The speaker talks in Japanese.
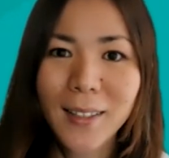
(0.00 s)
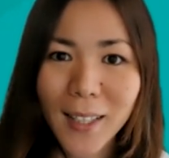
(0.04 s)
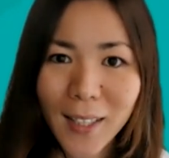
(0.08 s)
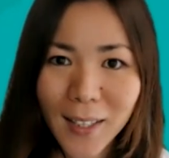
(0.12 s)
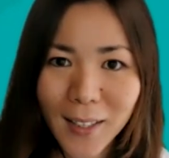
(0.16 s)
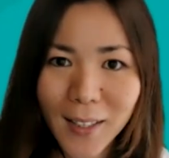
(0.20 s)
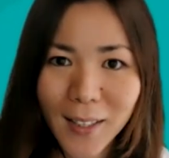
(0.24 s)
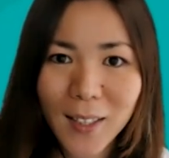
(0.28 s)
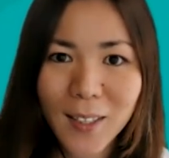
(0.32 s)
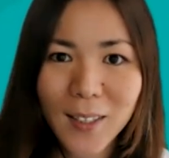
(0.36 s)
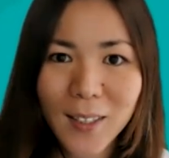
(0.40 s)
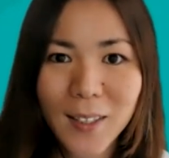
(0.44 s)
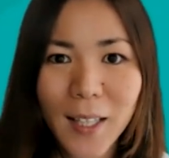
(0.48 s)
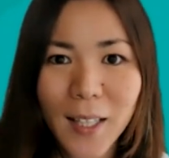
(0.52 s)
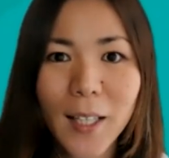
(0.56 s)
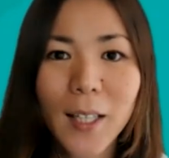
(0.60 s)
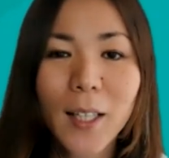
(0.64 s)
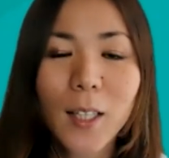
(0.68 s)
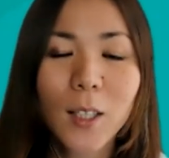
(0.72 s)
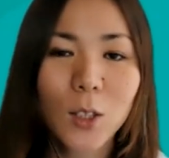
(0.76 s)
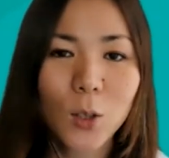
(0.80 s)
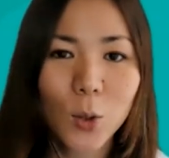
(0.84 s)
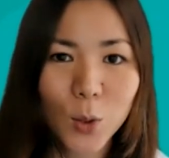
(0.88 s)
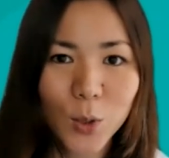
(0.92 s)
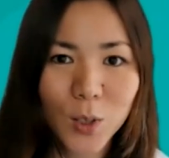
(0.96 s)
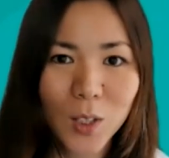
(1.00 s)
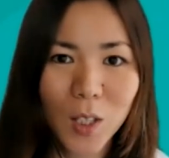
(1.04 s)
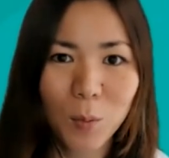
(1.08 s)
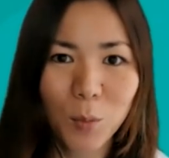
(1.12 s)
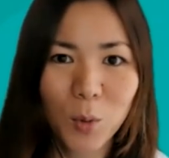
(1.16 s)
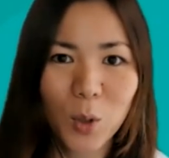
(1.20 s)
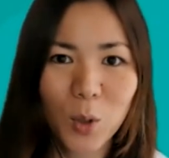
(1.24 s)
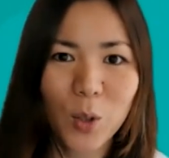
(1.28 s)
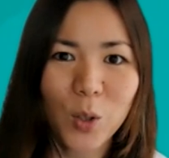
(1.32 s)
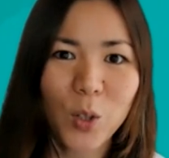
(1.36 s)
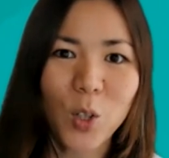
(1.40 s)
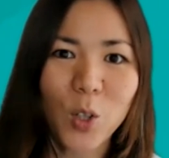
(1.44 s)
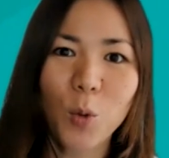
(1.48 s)
ぜひですね、少しで
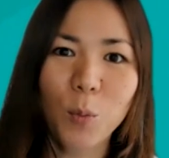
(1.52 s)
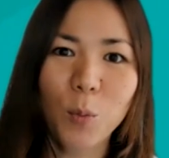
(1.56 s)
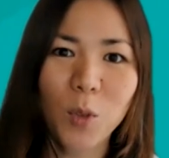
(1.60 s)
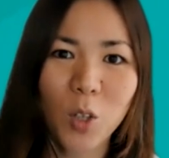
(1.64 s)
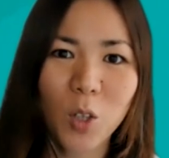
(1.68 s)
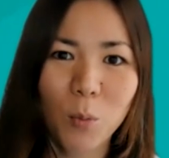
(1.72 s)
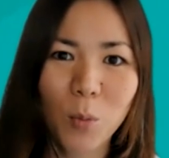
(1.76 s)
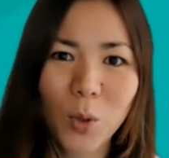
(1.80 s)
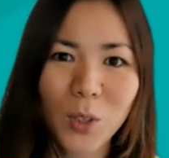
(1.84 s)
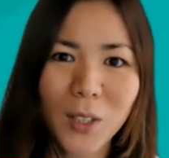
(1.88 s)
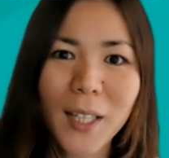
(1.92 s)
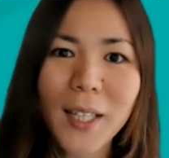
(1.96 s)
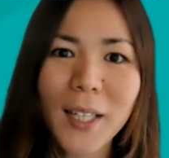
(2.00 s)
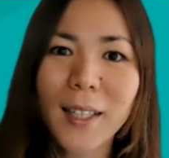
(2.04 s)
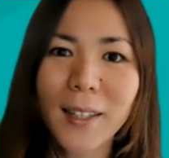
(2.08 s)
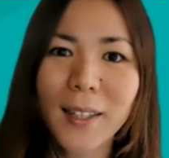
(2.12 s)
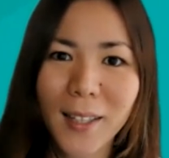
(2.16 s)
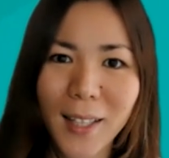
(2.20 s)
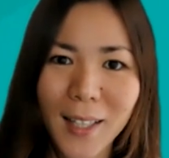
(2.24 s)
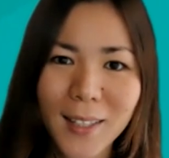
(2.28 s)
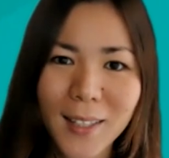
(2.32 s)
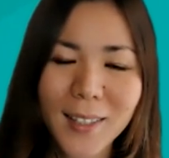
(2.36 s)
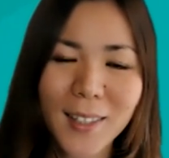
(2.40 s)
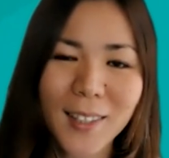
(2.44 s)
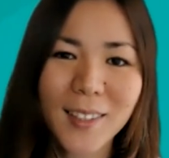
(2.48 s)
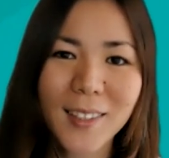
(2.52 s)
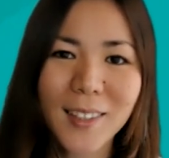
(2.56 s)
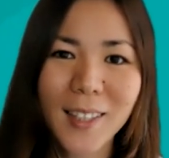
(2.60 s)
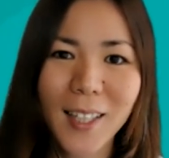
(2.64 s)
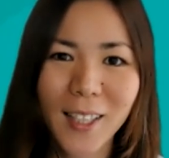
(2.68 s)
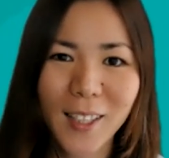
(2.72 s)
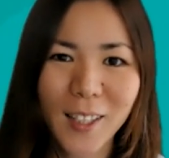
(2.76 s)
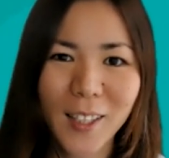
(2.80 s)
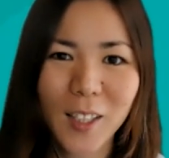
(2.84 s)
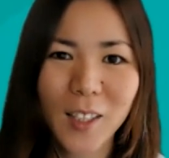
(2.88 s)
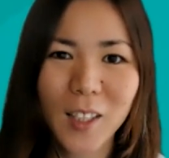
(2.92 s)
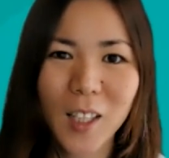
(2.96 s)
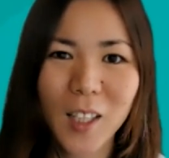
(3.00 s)
も興味を持たれて、実
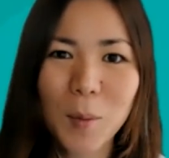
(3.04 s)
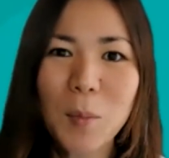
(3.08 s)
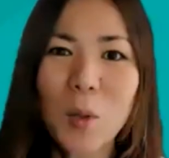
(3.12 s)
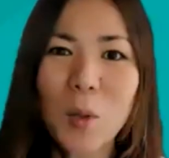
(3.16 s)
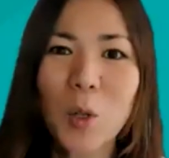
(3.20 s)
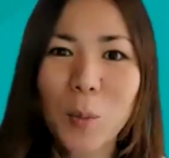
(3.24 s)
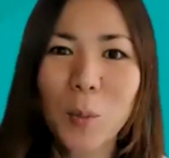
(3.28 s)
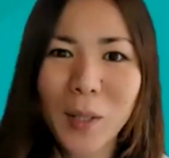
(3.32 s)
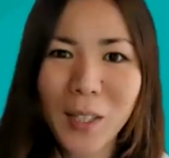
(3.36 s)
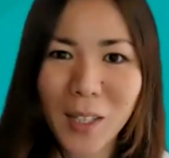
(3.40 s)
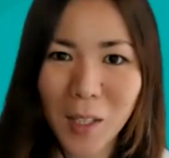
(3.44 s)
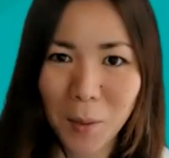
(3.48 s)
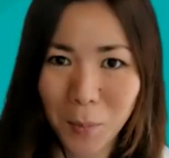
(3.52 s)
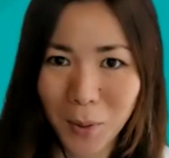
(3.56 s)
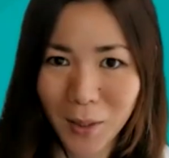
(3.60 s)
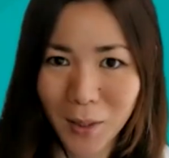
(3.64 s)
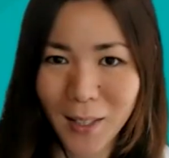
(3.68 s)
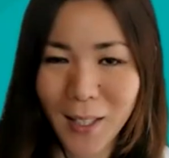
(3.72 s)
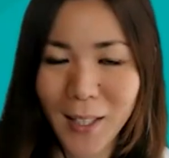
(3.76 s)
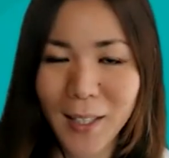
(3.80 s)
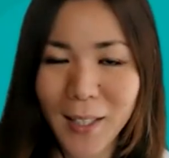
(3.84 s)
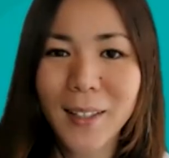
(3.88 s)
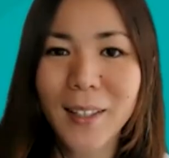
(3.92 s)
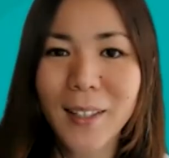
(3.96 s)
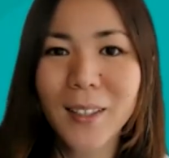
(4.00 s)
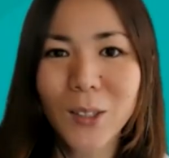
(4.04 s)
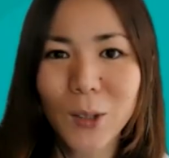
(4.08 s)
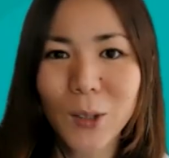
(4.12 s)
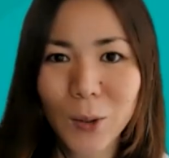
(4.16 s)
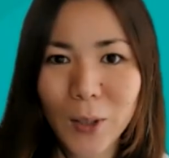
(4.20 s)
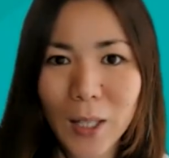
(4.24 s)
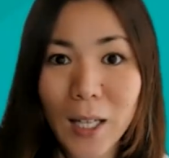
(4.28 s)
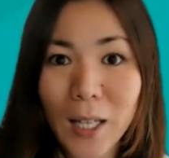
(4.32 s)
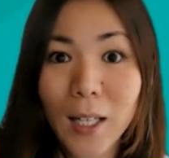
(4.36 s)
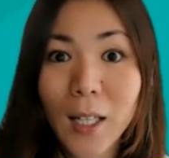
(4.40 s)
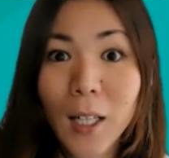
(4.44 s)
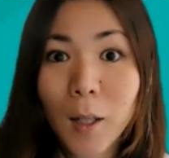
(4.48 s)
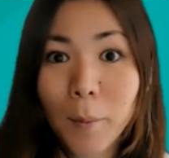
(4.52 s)
際にデモを見てみたいです
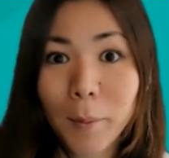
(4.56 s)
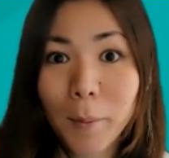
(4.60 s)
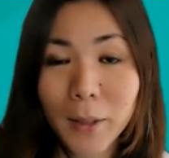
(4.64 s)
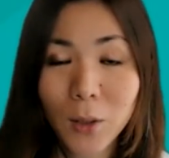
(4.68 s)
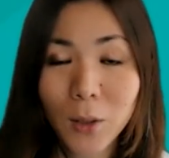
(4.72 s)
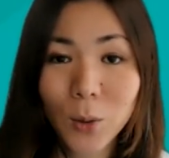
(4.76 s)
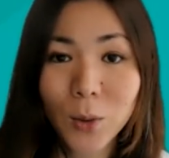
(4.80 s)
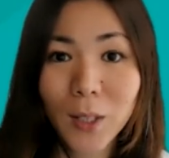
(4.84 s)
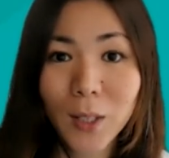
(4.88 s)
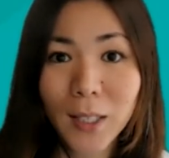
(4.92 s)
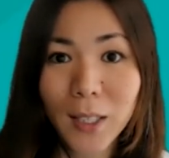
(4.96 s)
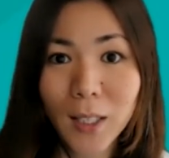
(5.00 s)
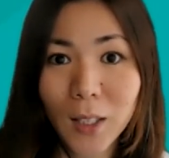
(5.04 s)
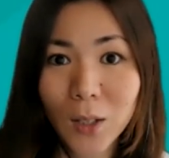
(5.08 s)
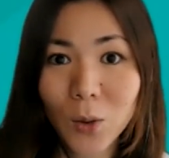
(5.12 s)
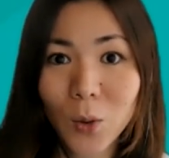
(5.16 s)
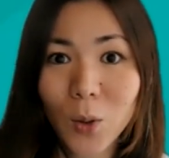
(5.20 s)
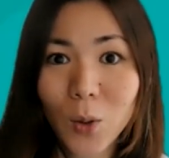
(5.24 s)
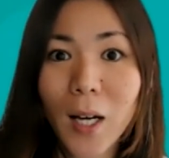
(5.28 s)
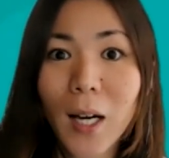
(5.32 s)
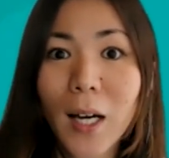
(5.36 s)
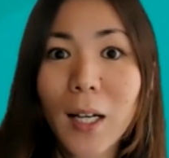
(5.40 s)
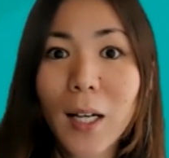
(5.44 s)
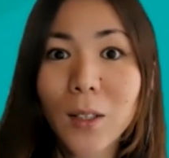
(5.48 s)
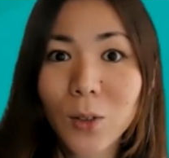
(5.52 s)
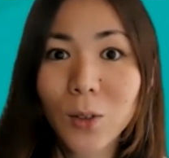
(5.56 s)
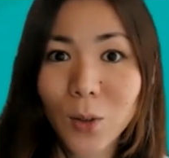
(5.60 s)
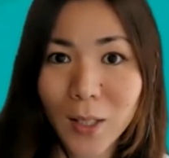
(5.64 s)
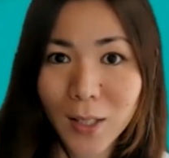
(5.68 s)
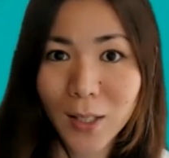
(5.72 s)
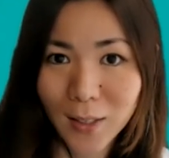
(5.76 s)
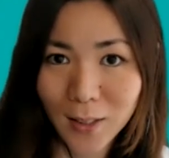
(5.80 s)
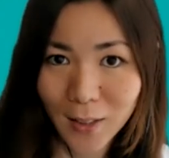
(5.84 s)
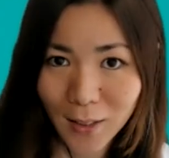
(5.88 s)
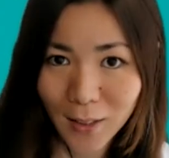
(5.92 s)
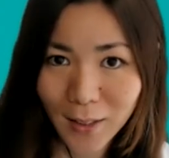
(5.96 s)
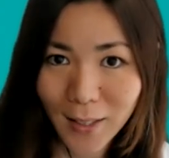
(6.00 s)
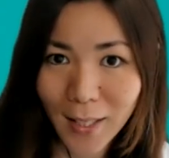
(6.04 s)
とか、まあ、どんな機能があるの
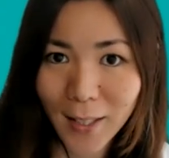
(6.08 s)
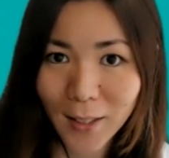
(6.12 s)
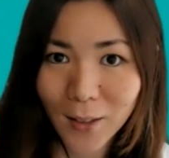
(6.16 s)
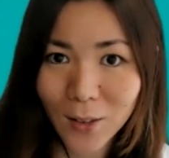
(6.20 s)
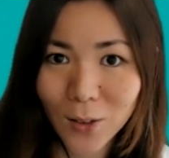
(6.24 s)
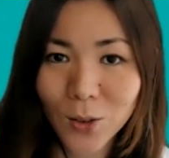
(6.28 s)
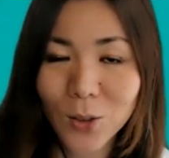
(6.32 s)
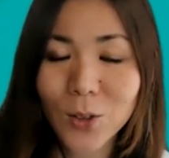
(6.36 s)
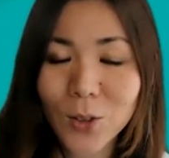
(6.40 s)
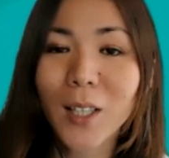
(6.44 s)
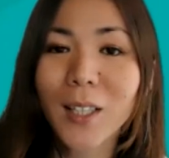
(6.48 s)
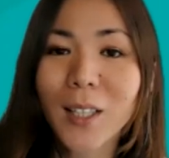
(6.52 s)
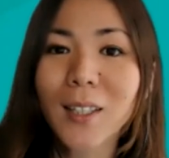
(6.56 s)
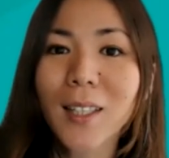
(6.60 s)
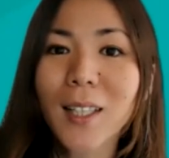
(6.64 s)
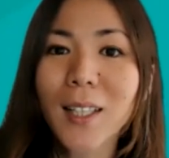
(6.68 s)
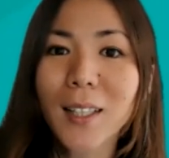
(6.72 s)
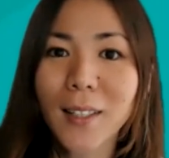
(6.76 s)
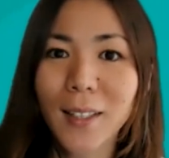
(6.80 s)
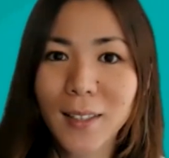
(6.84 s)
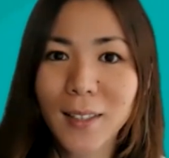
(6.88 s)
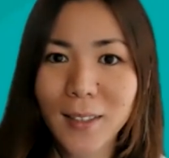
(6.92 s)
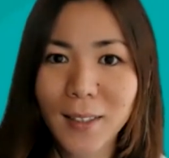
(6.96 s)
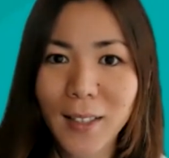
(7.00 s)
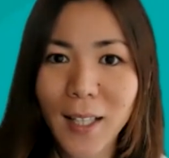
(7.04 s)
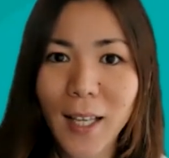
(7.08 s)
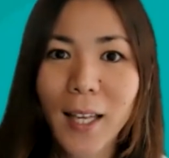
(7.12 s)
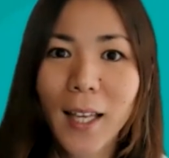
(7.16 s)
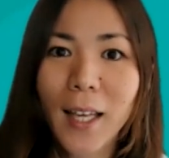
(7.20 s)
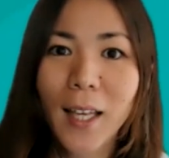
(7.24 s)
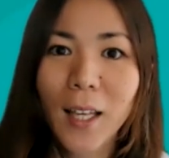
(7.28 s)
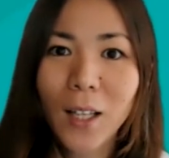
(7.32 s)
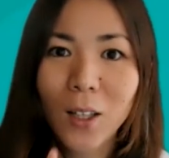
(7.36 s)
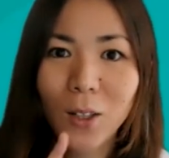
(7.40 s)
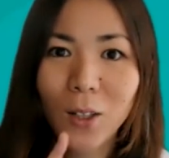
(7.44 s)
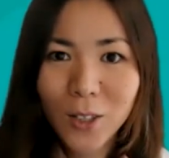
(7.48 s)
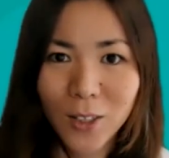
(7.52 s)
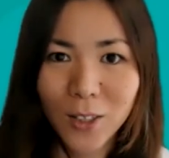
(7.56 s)
か知りたいという方はですね、
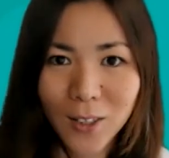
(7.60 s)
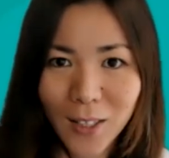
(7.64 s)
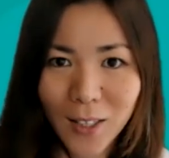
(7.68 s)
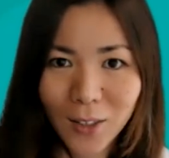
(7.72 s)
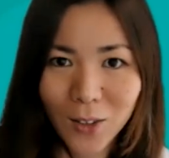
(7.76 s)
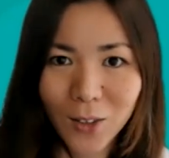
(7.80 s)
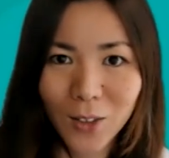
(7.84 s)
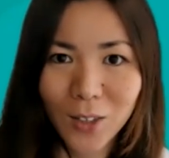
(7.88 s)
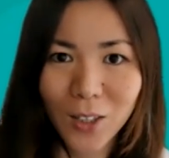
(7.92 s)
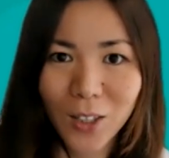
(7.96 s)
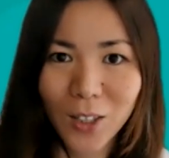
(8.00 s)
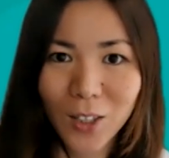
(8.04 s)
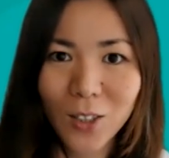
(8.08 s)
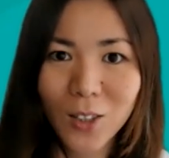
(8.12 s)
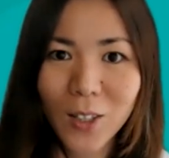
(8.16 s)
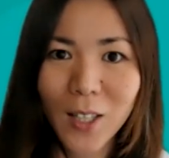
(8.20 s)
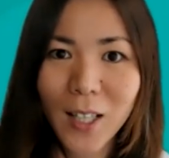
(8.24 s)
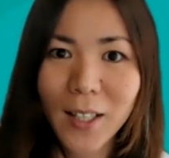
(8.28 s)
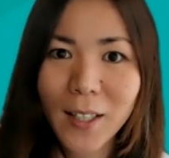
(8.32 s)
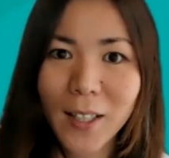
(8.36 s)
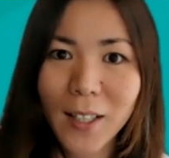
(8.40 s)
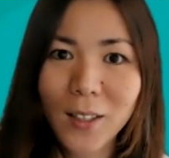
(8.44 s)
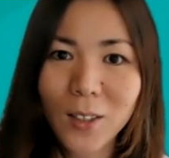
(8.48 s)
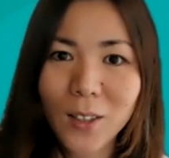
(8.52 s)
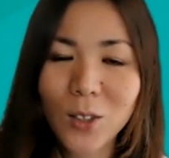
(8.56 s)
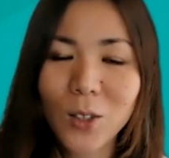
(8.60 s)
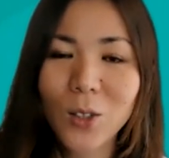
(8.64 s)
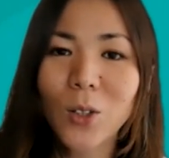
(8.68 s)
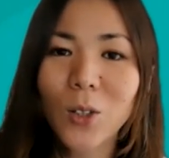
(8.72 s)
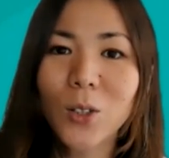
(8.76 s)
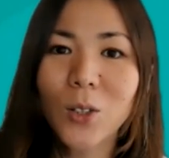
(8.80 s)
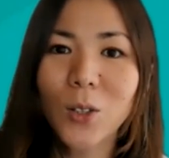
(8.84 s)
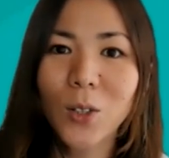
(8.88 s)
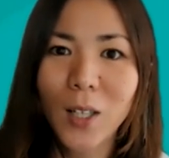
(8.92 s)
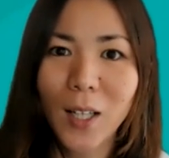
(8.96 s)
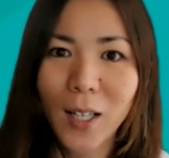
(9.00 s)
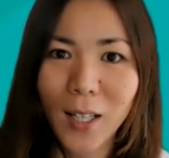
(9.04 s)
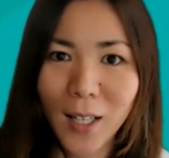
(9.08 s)
こちらのキューアールエル
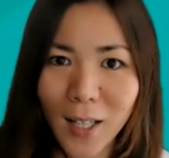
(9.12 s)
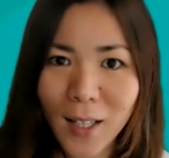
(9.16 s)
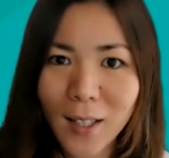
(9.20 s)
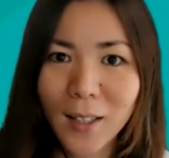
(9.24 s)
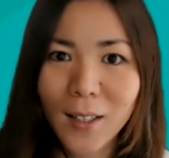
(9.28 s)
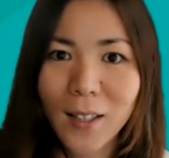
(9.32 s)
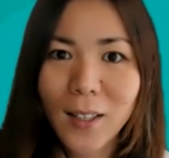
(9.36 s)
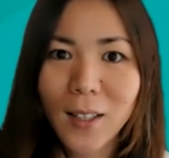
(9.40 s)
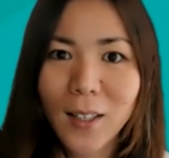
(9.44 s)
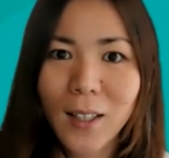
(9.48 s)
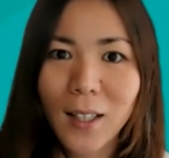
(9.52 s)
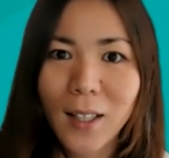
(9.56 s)
コードから、